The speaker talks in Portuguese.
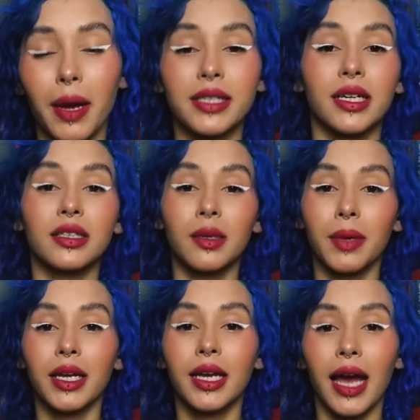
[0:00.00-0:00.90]
mas ela
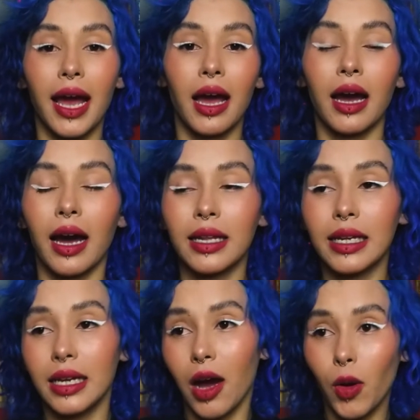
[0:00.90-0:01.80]
também quer
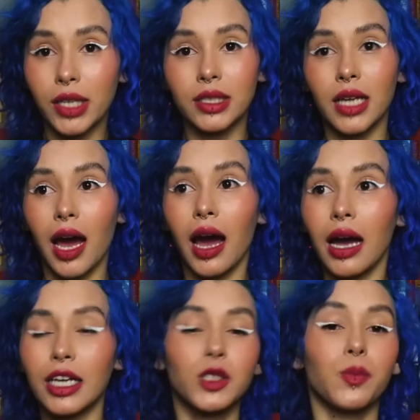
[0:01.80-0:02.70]
ali
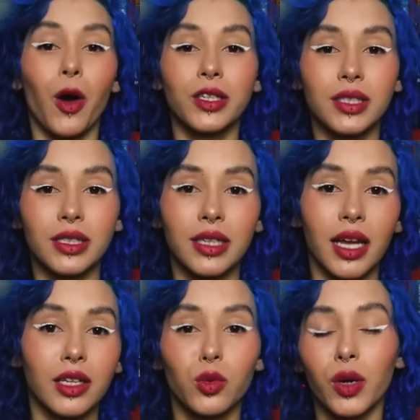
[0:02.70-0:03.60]
alcançar respostas que
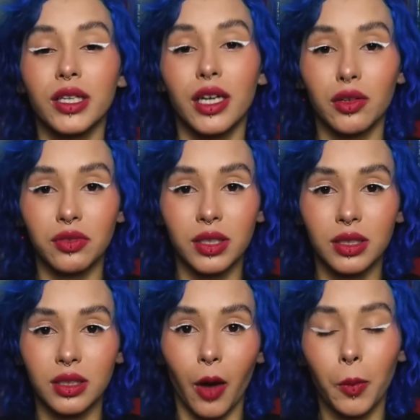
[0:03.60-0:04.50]
ela nunca teve
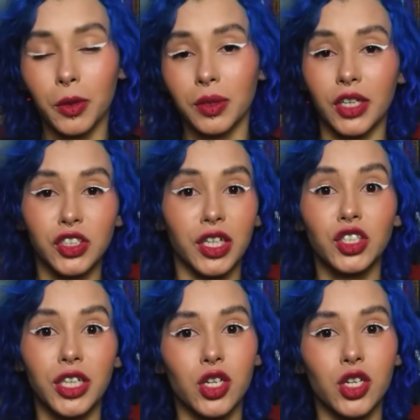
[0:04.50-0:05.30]
a oportunidade nem de